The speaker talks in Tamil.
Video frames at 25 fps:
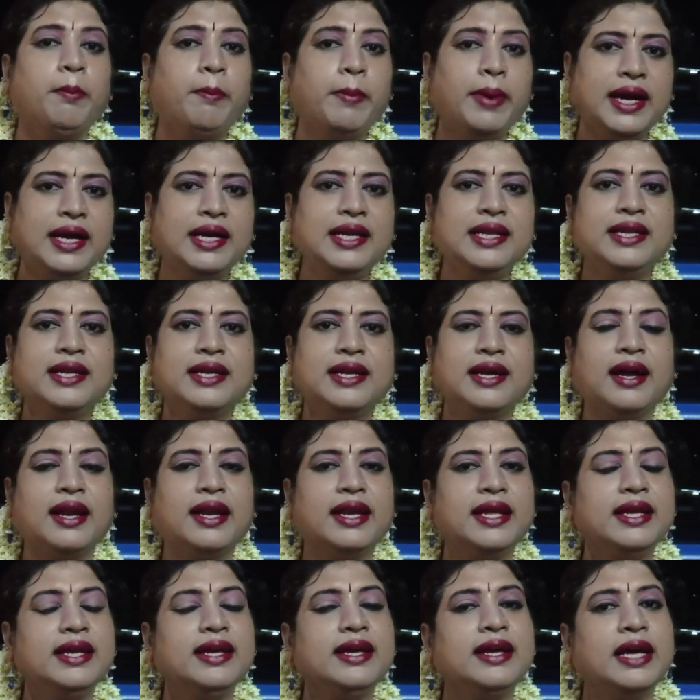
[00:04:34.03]

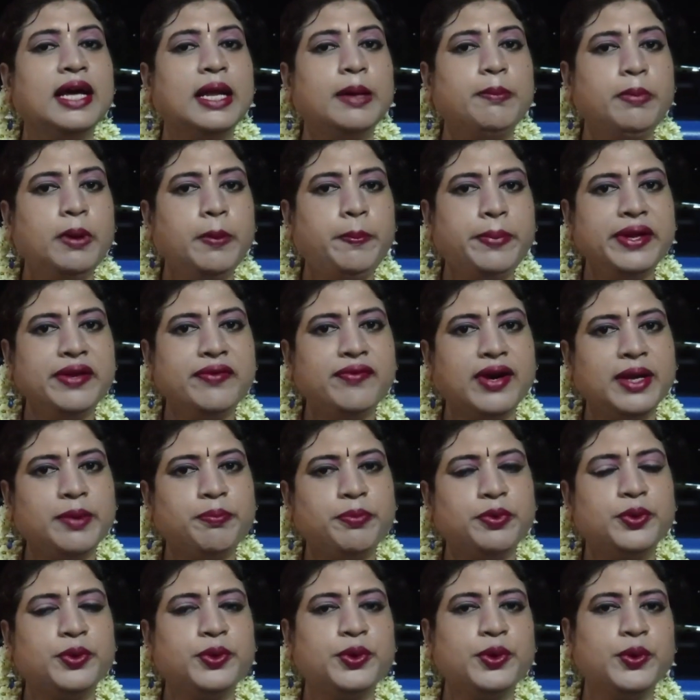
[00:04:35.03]
மகளிருக்கான கர்ப்பப்பை
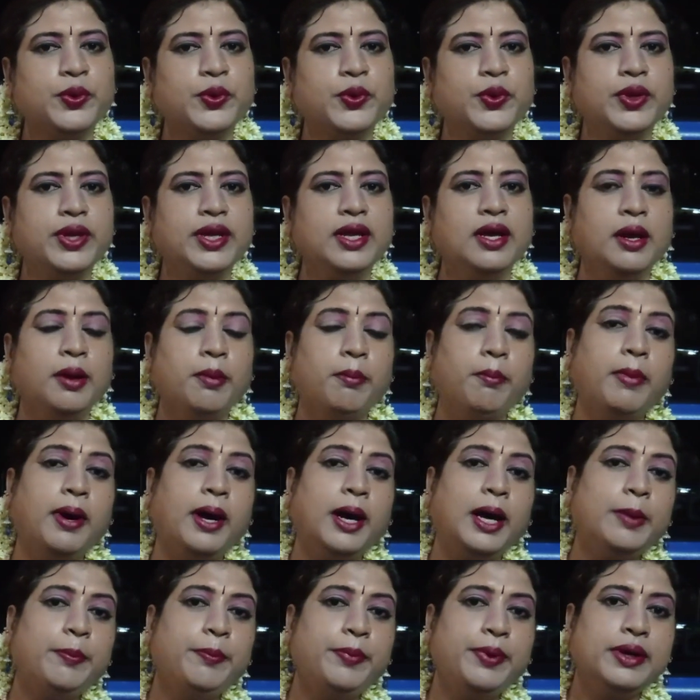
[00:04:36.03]
வாய் புற்றுநோய்
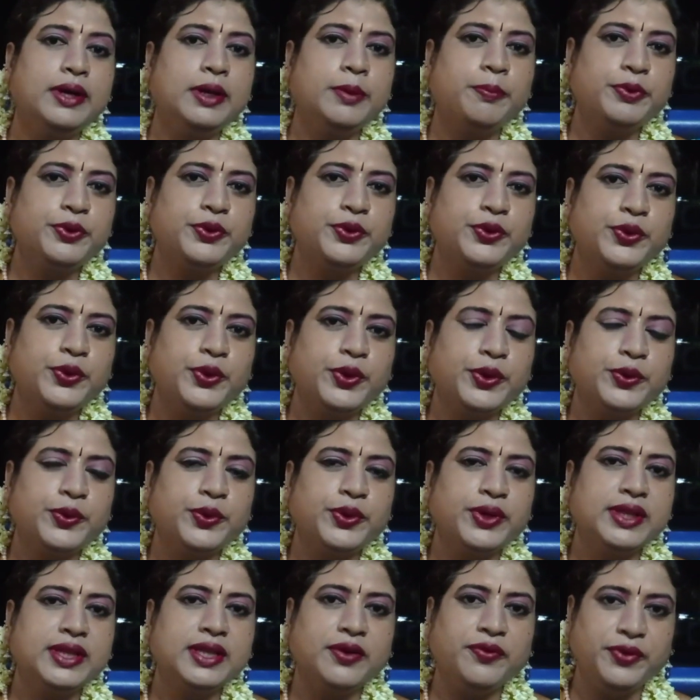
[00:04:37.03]
மார்பக புற்றுநோய்
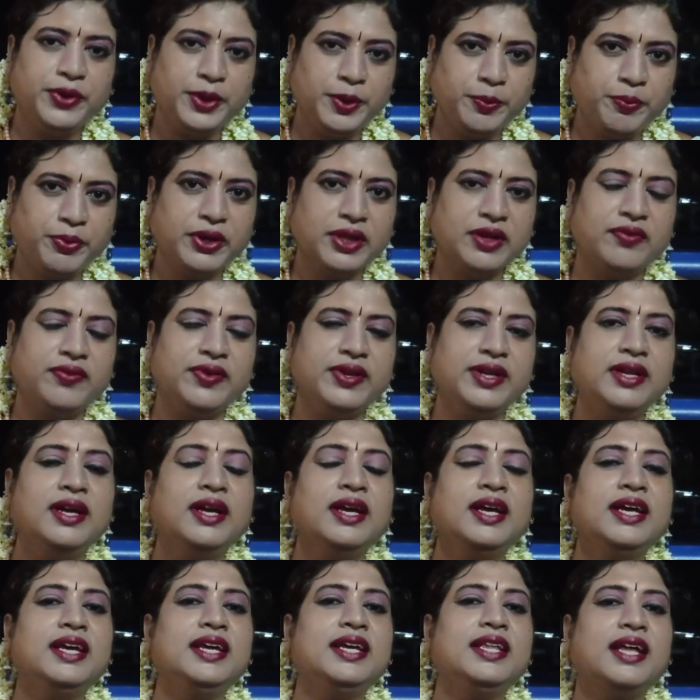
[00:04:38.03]
குறித்த விழிப்புணர்வு
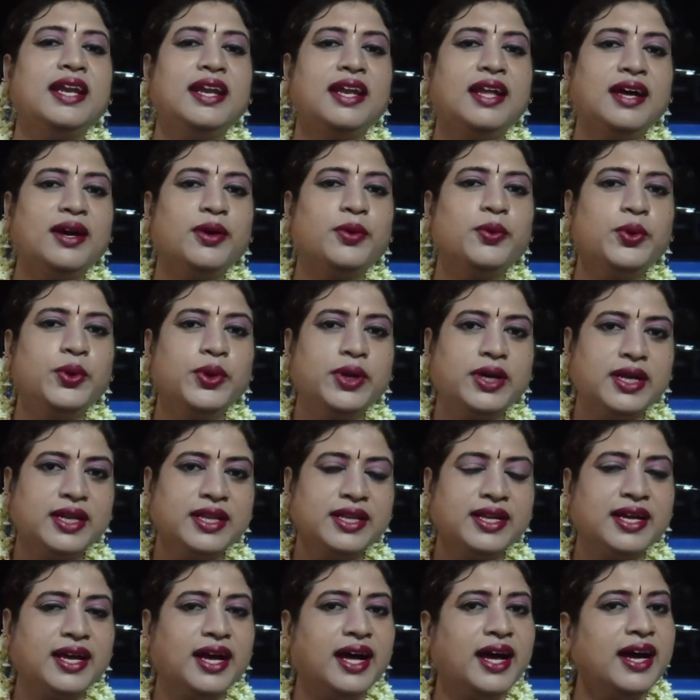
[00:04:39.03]
இதெல்லாம்
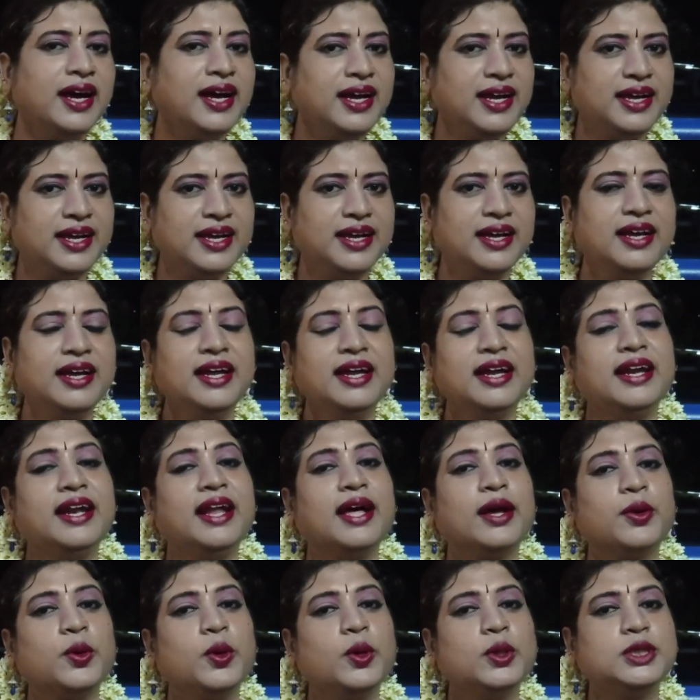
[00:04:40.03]
கொடுக்கறதுக்காக
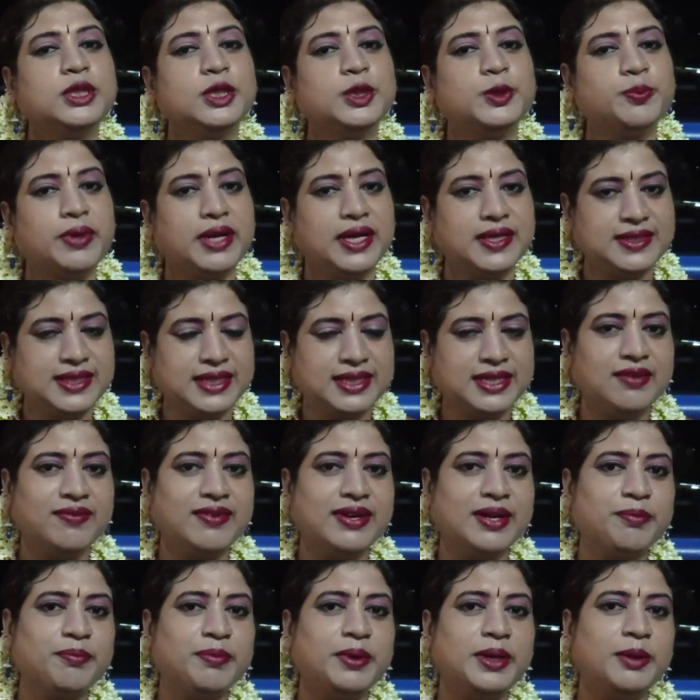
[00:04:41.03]
கோஷிஷ் ப்ராஜெக்டில்
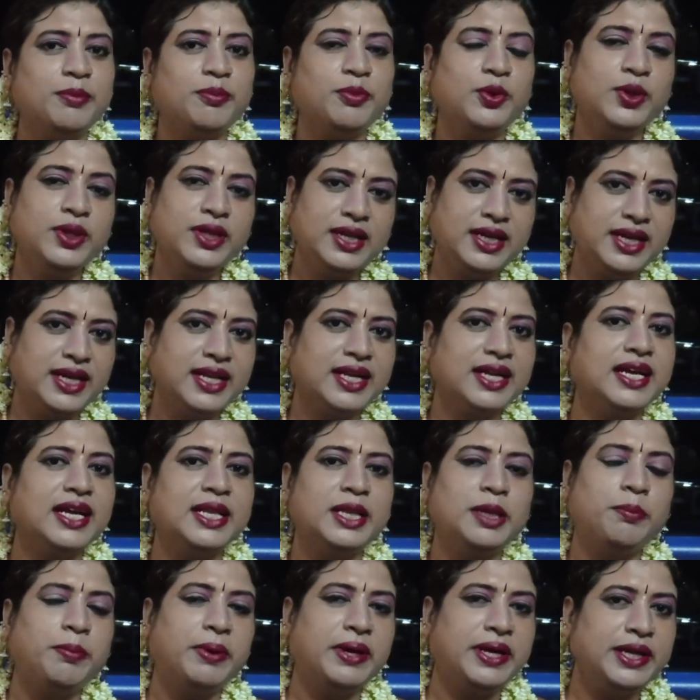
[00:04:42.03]
ஒர்க் பண்ணும்போது எனக்கு
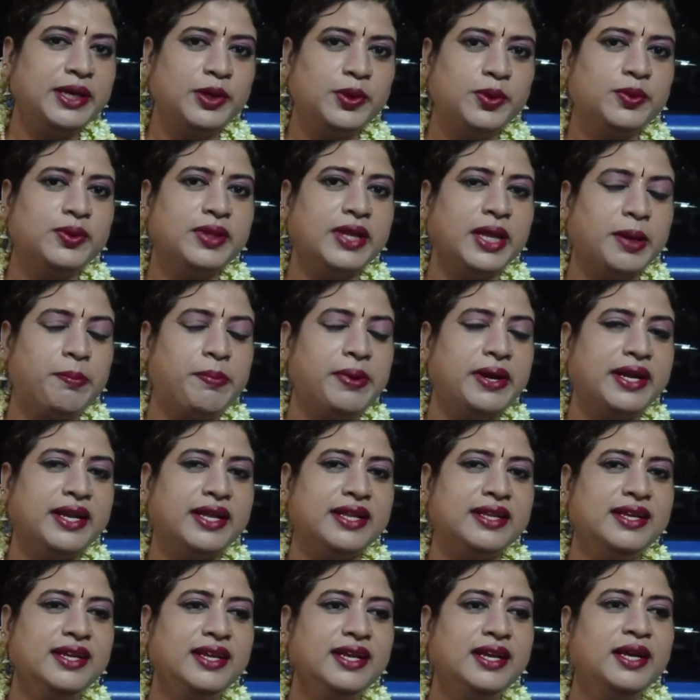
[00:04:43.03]
அந்த பணிகளும்
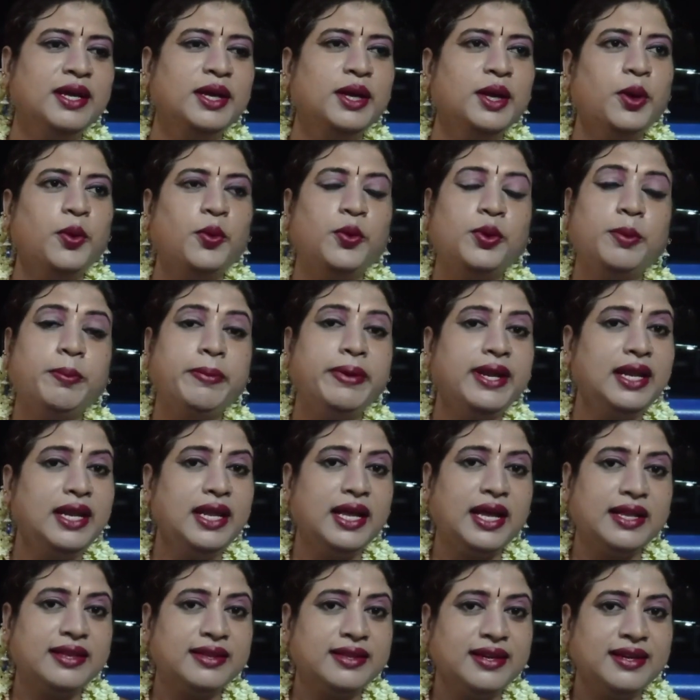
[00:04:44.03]
தரப்பட்டது
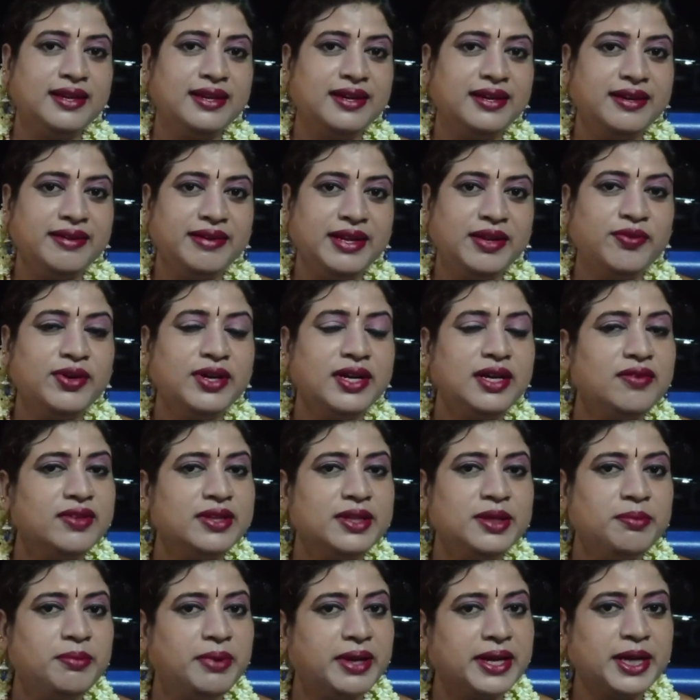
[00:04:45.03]
உண்மையிலே அந்த நினைவுகள்
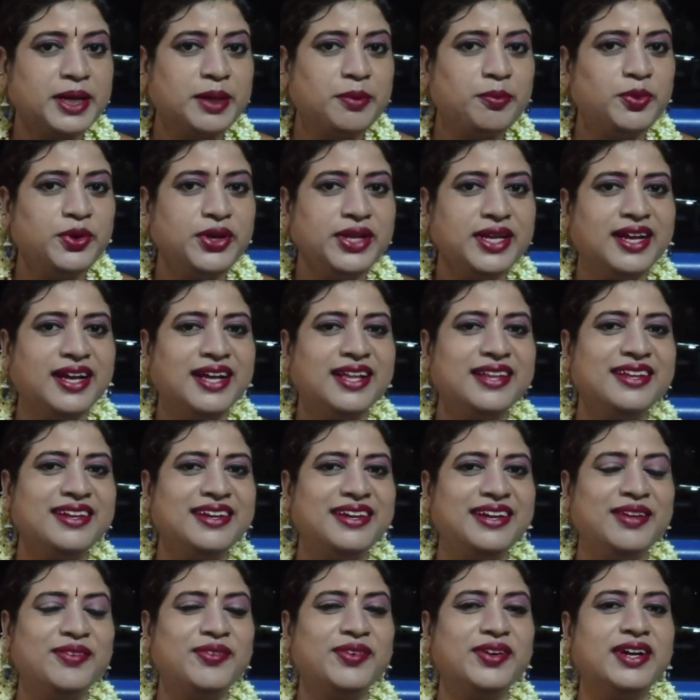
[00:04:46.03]
வந்து மறக்க முடியாத
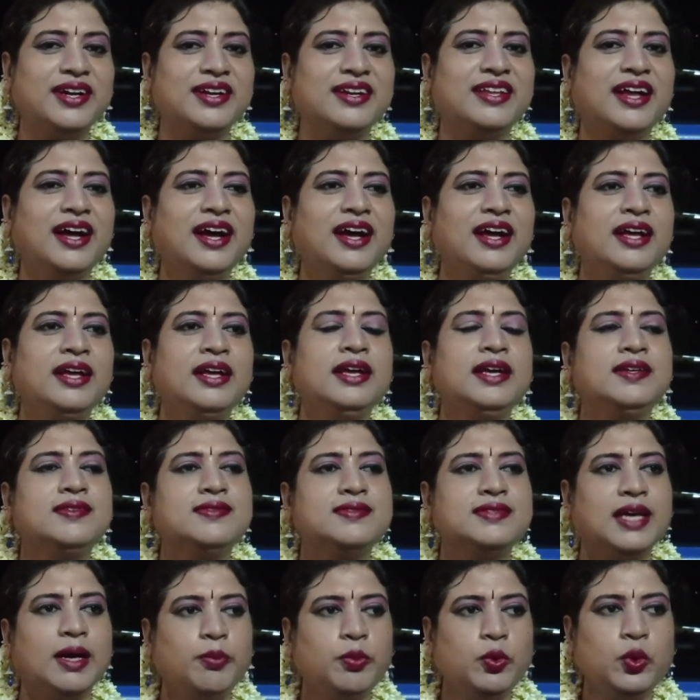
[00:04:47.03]
நினைவுகள் தான்
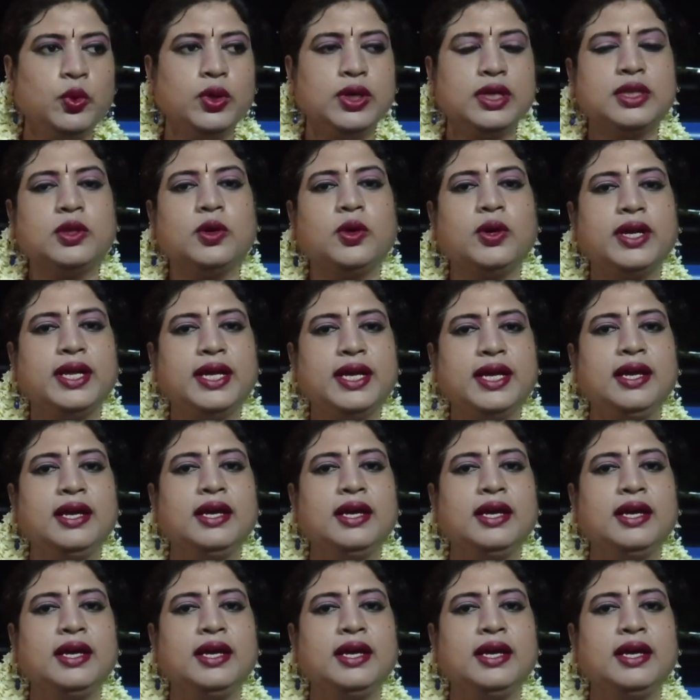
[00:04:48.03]
சமூகத்தோட